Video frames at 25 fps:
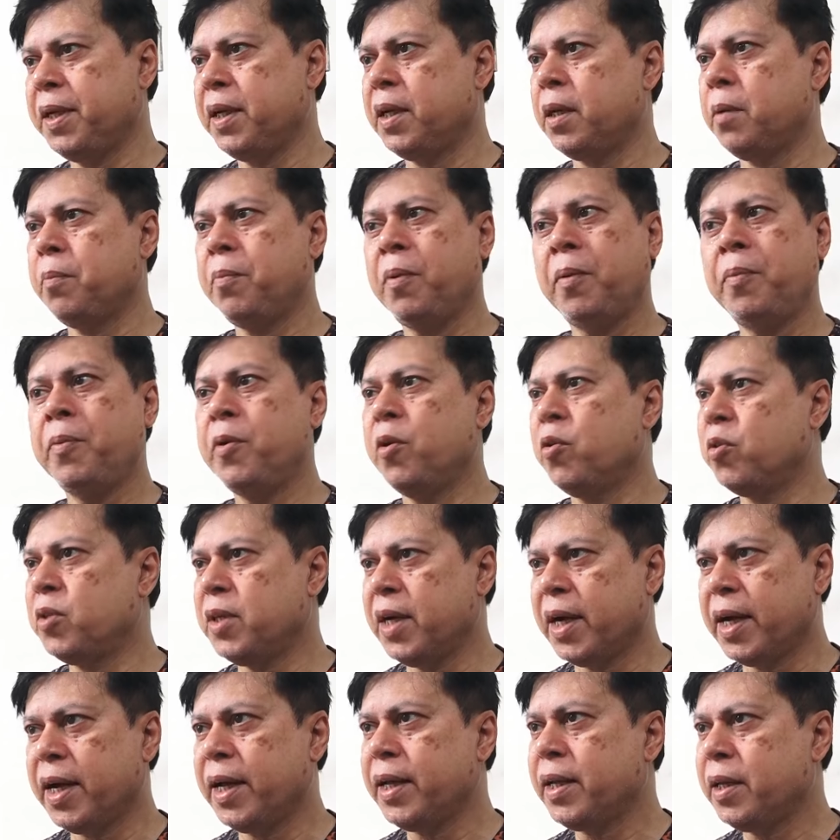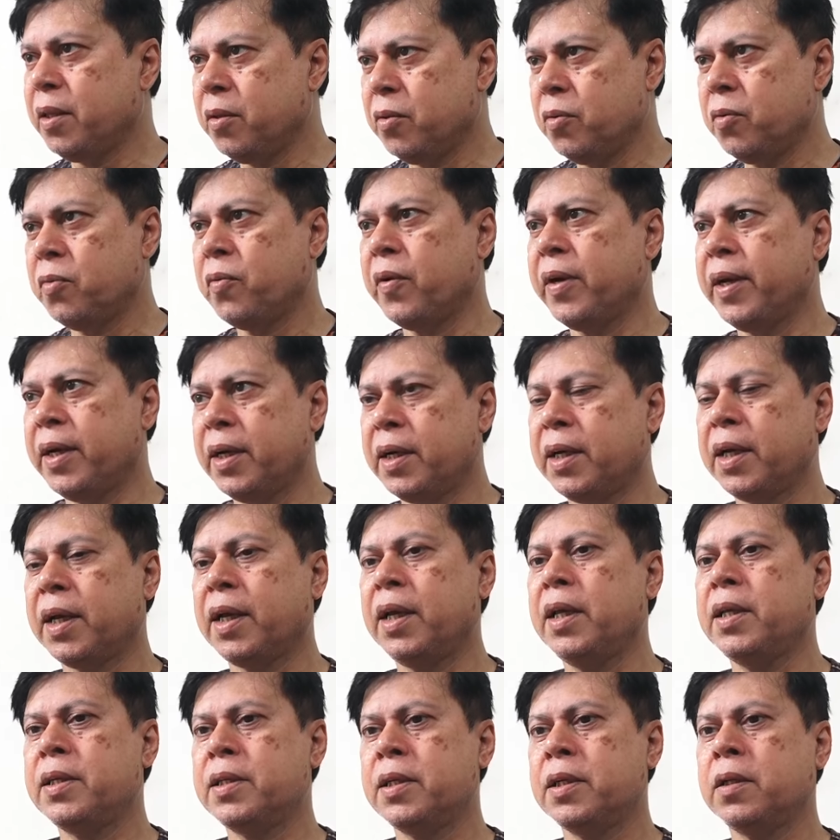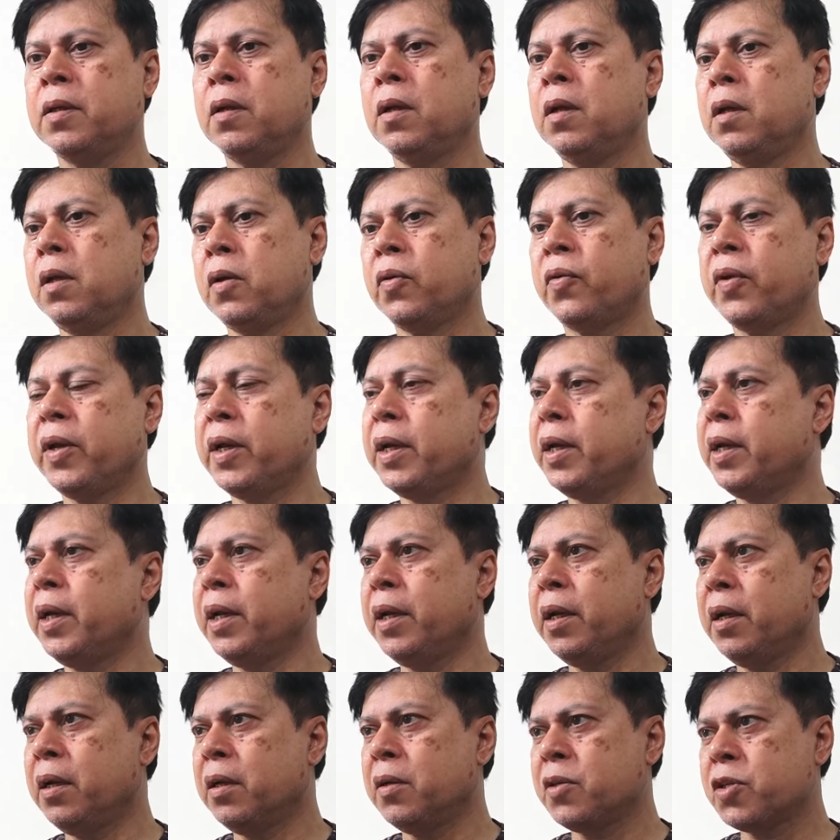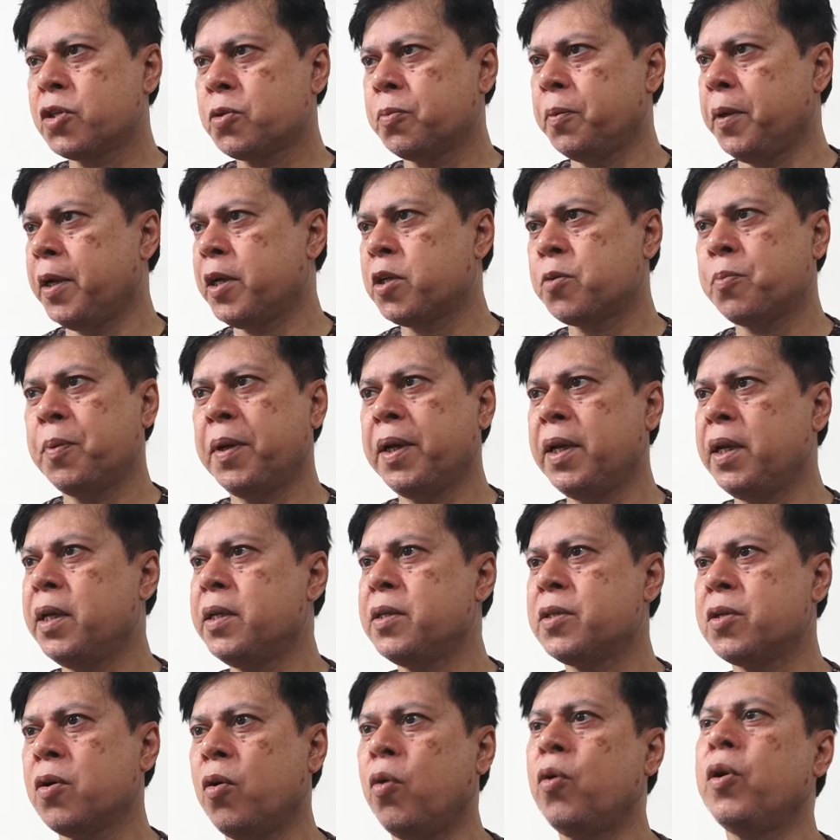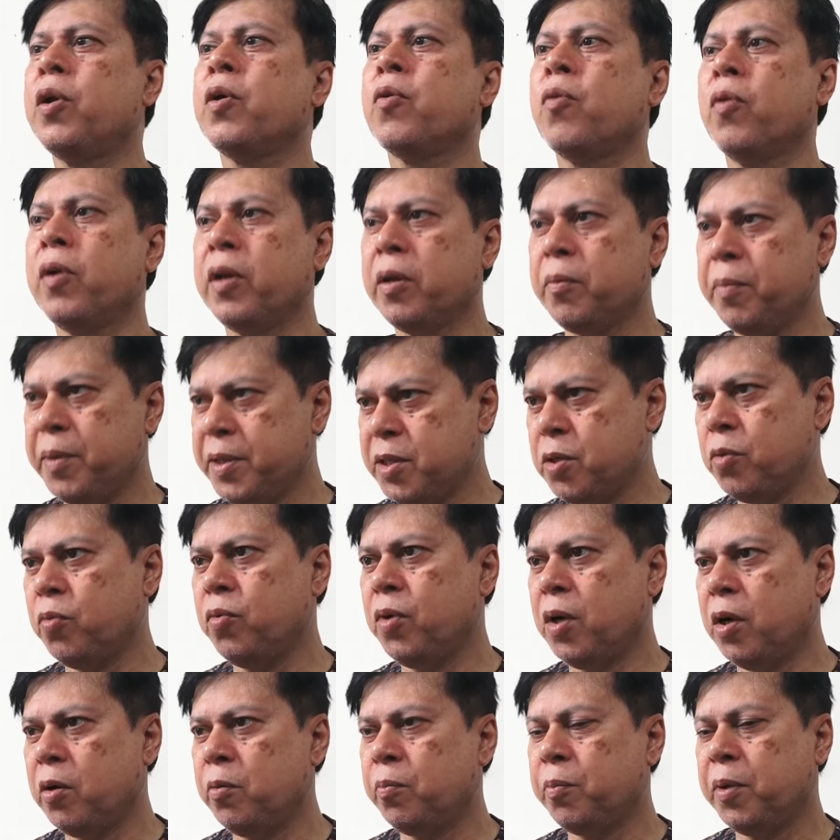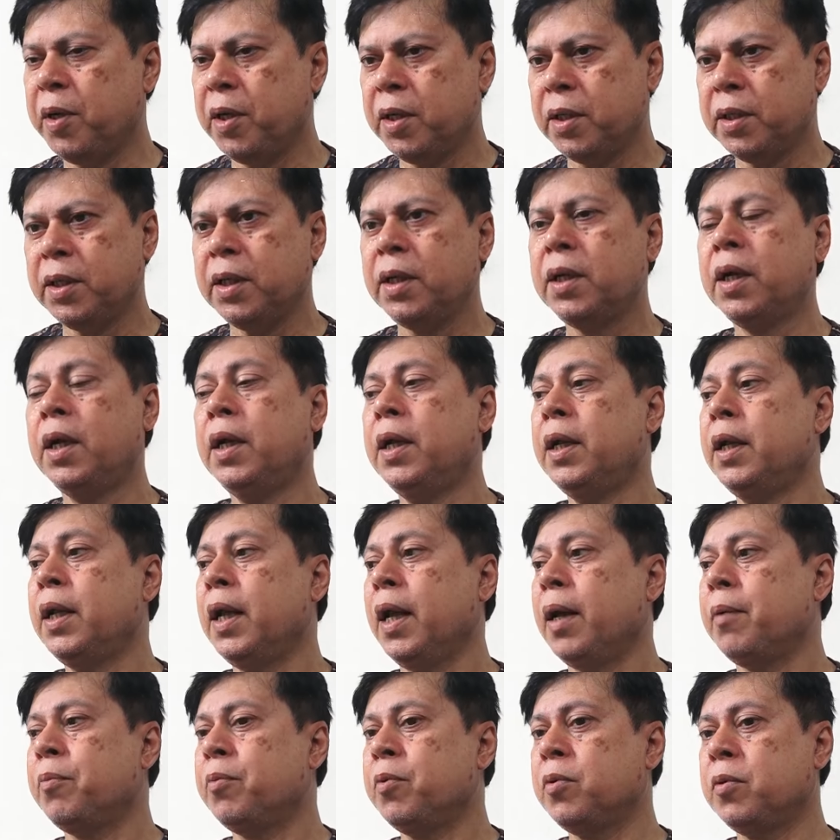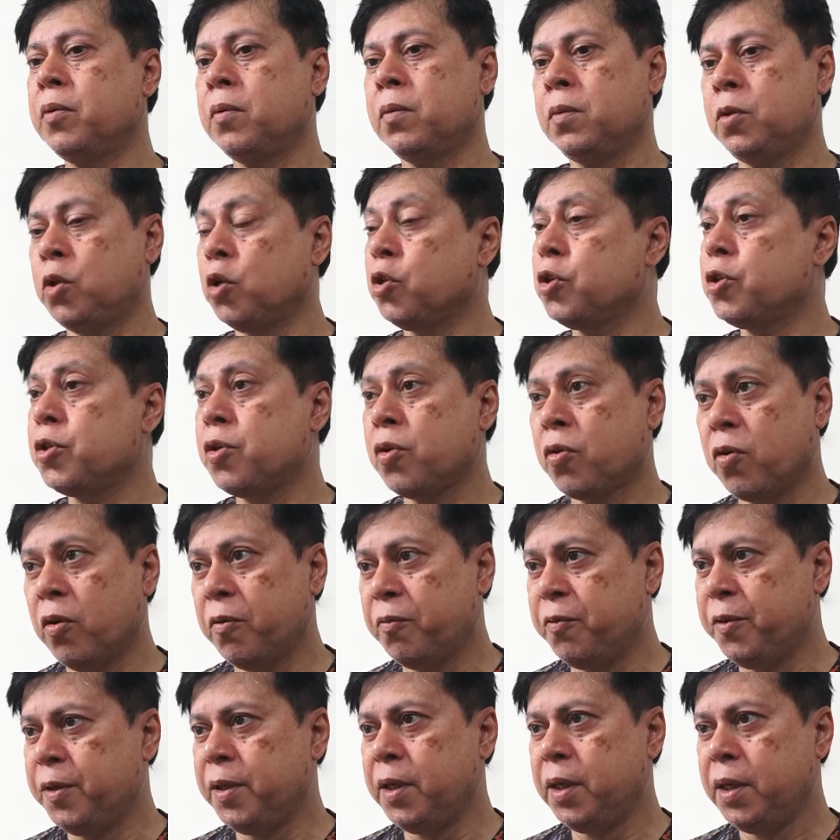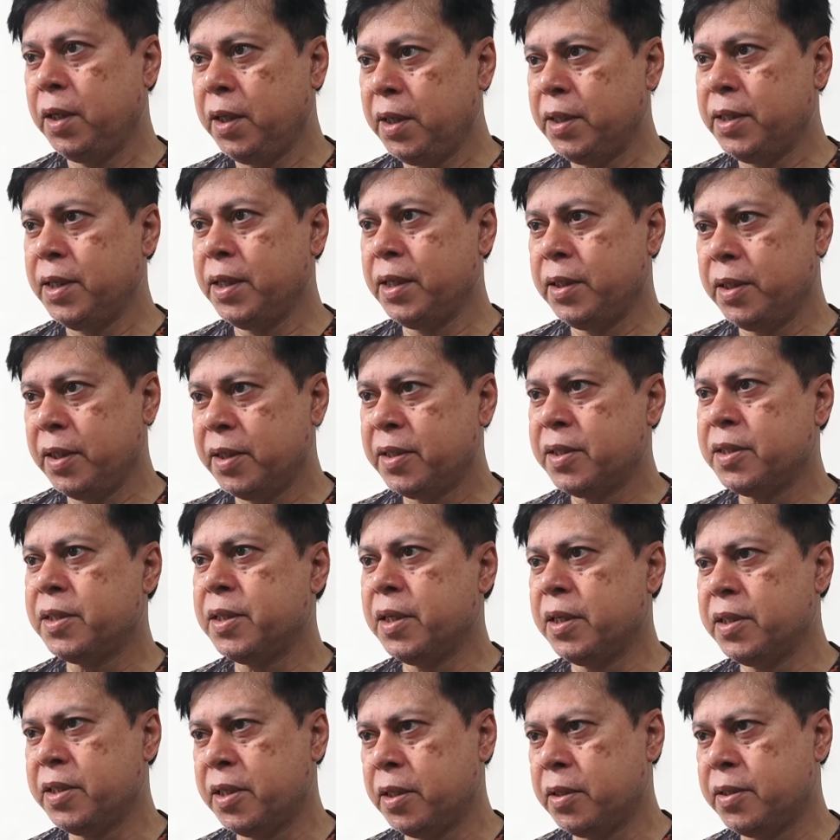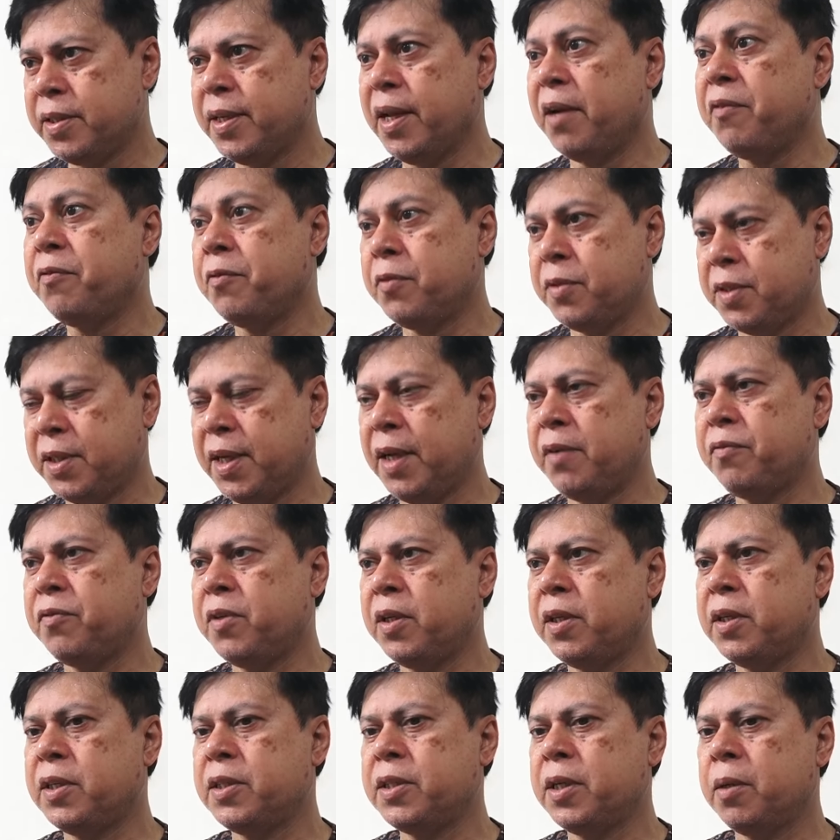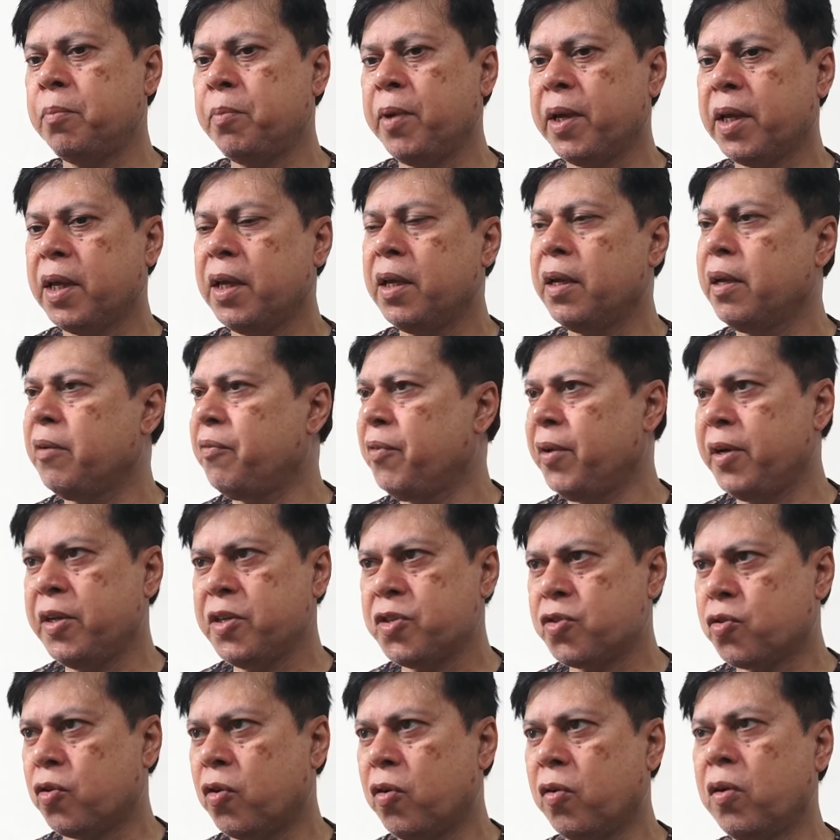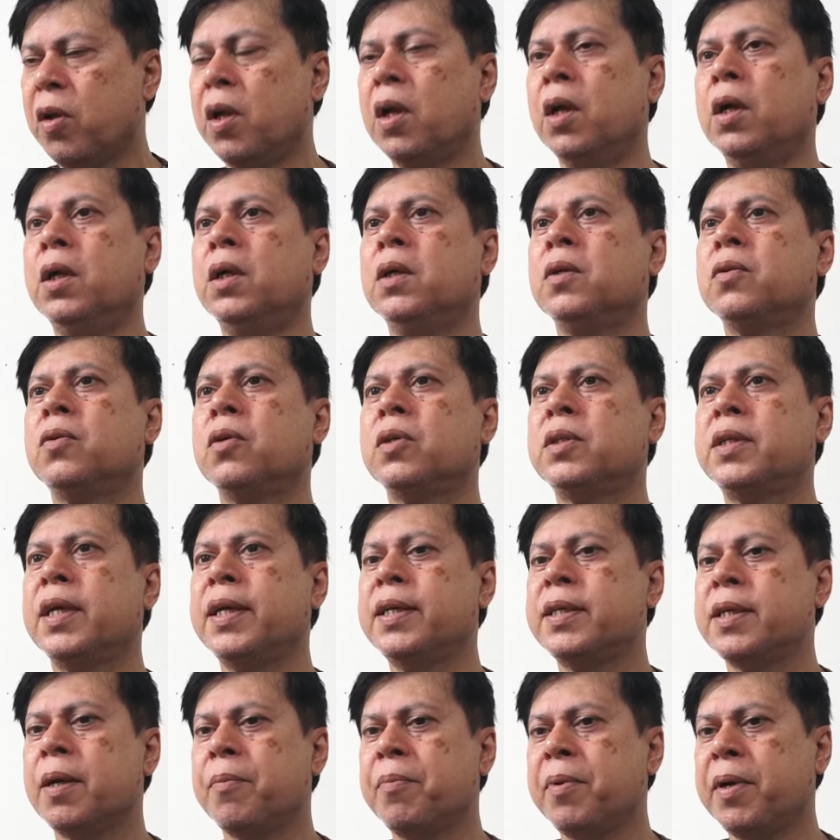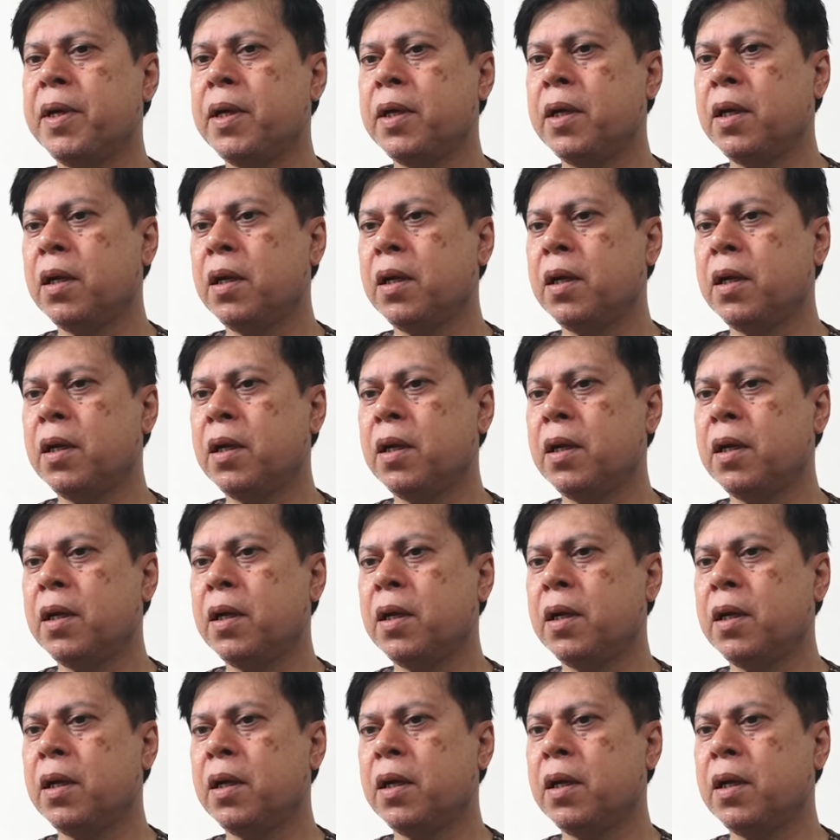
দিকে বিভিন্ন জায়গায় কিন্তু ক্রিকেটটা খেলছেন ক্রিকেটের এক্সপিরিয়েন্সে অনেক অনেক বেশি উন্নয়ন প্লেয়ারদের এবং যথেষ্ট কনফিডেন্ট নিজের ডিসিশন সেলফ সেলফ ডিসিশন মেকিংয়ে ভেরি স্ট্রং তো সেই হিসাবে